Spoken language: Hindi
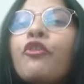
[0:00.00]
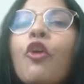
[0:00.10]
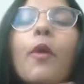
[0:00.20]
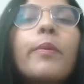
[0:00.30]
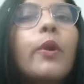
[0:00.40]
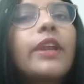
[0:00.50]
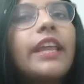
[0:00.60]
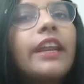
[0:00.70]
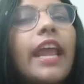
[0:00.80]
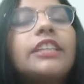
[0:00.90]
वो
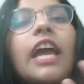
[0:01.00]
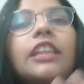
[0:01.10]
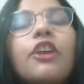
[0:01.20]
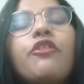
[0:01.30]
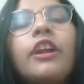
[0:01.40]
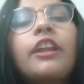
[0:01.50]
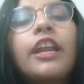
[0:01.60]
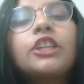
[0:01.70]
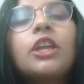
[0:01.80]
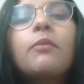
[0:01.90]
प्रोटीन रह जाते हैं
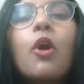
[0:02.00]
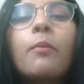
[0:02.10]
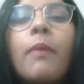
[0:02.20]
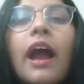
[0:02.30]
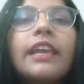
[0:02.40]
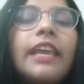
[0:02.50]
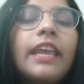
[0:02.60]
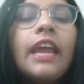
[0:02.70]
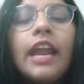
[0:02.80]
फिल्टरेशन में और बाकी